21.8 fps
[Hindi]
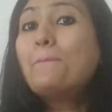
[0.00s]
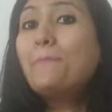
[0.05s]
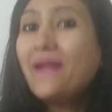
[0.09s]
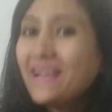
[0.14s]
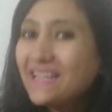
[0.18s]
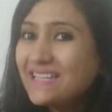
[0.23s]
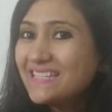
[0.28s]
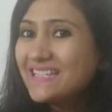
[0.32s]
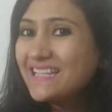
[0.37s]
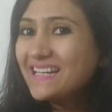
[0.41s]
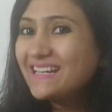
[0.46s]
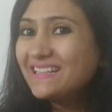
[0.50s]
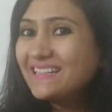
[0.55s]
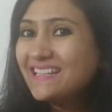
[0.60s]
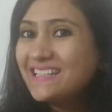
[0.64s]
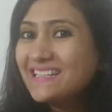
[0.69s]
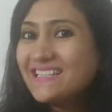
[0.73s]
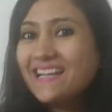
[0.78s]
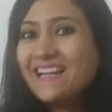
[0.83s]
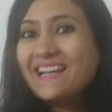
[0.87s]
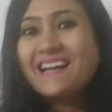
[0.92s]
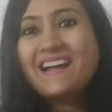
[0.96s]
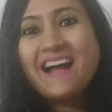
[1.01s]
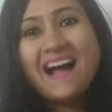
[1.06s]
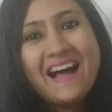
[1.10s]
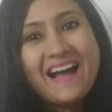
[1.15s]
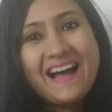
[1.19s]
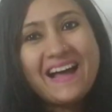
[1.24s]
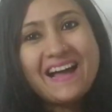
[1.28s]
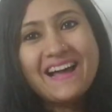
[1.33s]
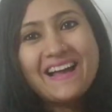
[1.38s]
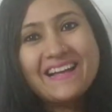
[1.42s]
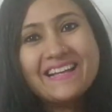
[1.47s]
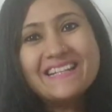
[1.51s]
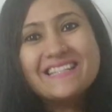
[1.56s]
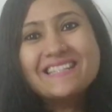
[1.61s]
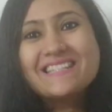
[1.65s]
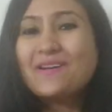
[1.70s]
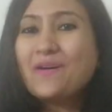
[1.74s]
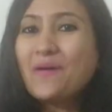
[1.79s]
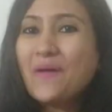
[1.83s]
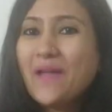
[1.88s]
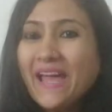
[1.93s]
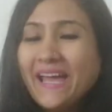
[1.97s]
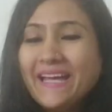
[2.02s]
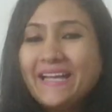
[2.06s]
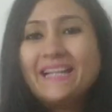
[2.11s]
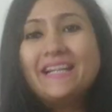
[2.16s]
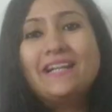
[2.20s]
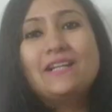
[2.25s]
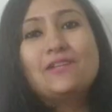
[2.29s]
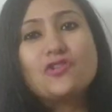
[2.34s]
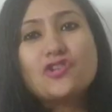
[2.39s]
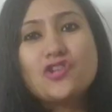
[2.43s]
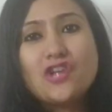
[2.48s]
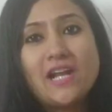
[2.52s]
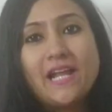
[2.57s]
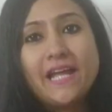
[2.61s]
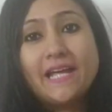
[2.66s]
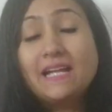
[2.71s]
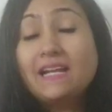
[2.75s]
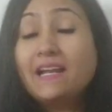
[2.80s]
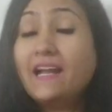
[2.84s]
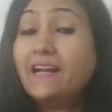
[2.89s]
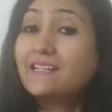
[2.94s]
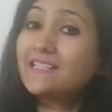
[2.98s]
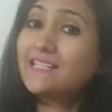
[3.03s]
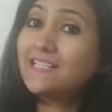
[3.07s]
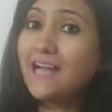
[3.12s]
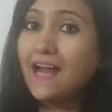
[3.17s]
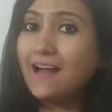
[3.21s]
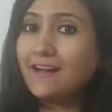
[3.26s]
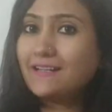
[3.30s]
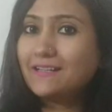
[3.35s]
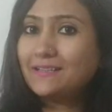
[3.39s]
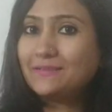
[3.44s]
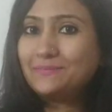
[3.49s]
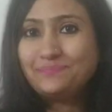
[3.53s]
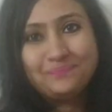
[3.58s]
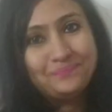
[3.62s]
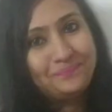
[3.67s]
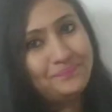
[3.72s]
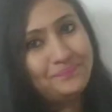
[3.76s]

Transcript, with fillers: प्रेस कर दीजिए गाइस ओके तो चलिए लेट्स स्टार्ट